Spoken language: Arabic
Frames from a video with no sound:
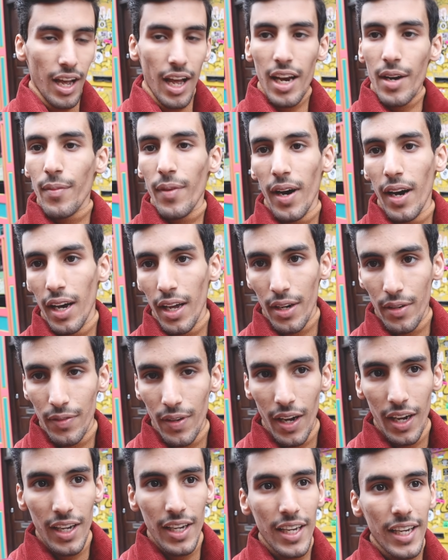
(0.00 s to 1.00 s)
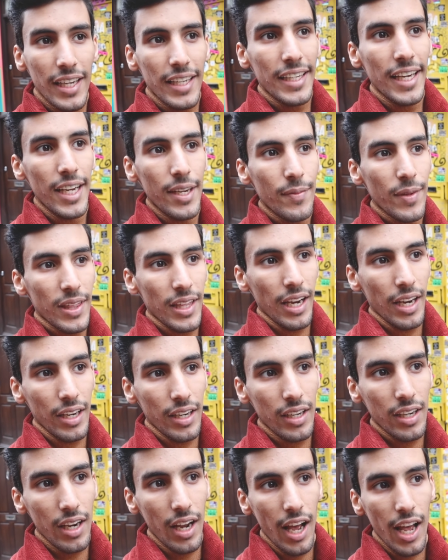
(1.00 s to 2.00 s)
انا ما اعرفها يعني مثلا
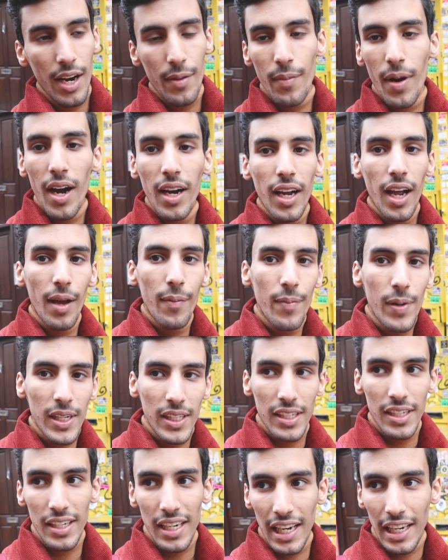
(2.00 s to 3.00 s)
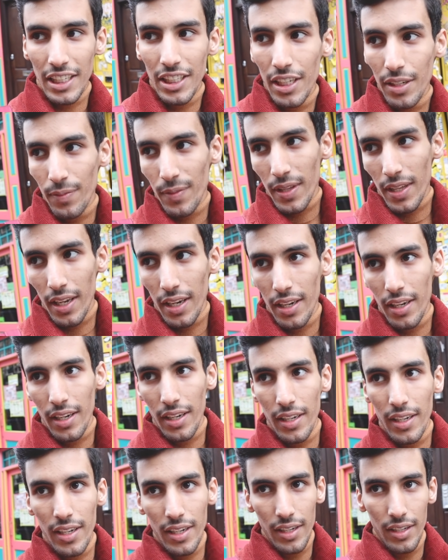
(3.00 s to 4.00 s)
انا ما حبيت اني اجي مثلا
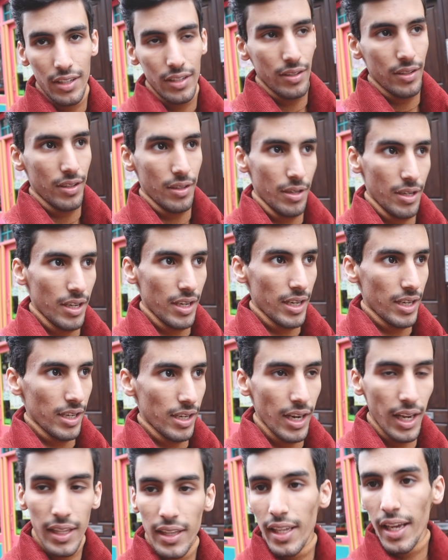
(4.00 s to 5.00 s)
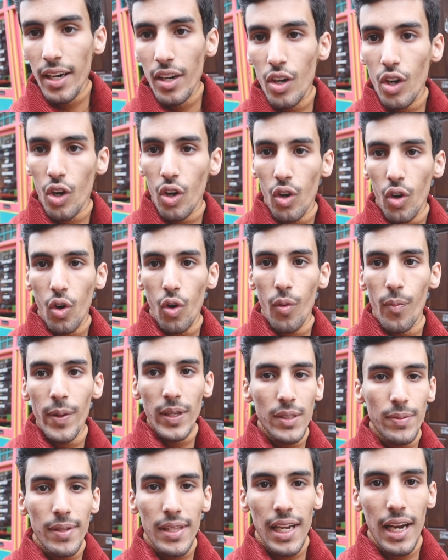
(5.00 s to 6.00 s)
هني آه، لندن
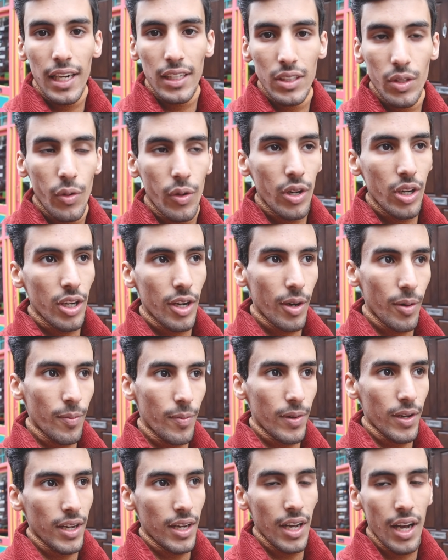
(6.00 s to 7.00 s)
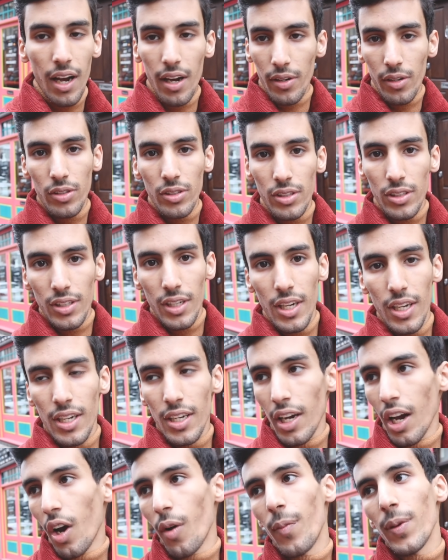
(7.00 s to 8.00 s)
وبس مثلا اصور لكم هارودز
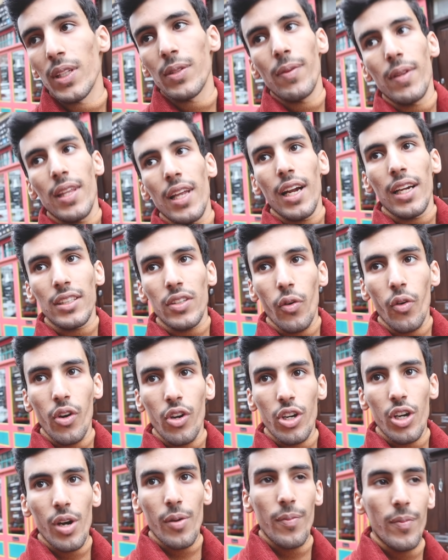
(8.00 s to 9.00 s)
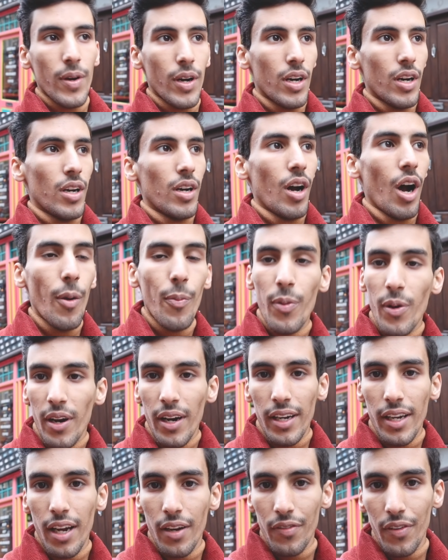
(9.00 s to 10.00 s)
او بس مثلا اصور لكم
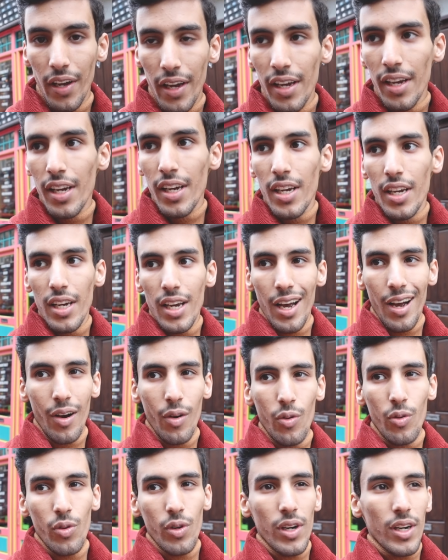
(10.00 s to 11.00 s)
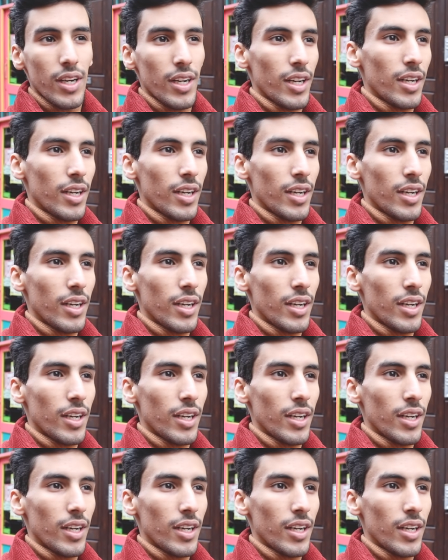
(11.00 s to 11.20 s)
اوبرا كافيه او